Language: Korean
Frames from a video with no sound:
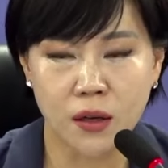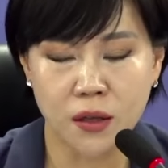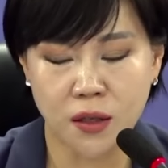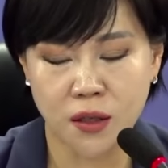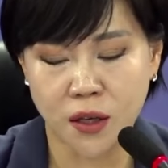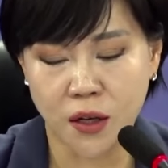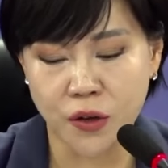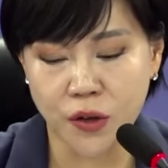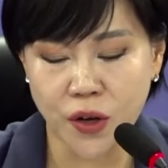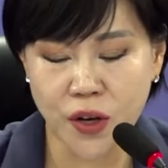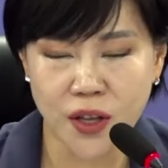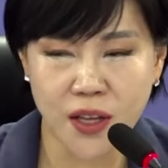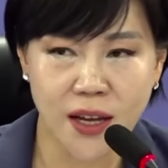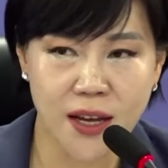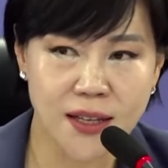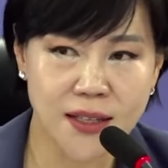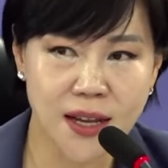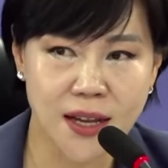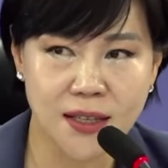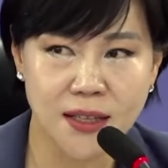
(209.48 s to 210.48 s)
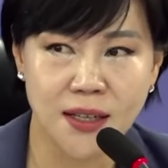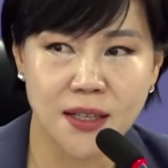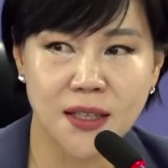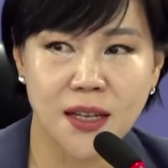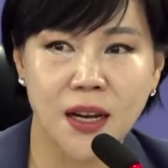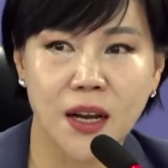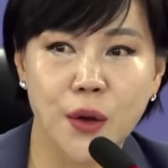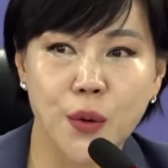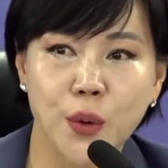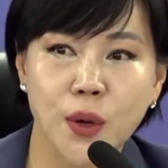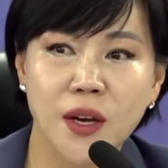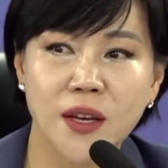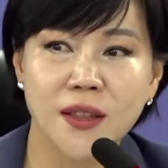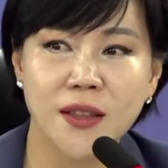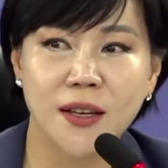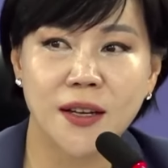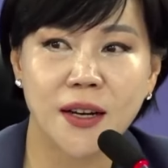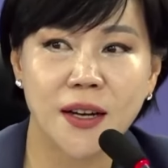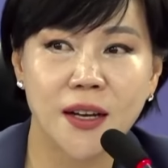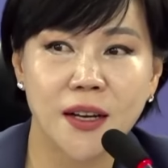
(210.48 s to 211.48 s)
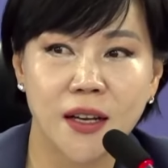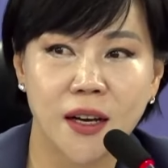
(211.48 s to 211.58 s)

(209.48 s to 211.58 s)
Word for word: 전원위의 어, 예, 사실상의 위원들의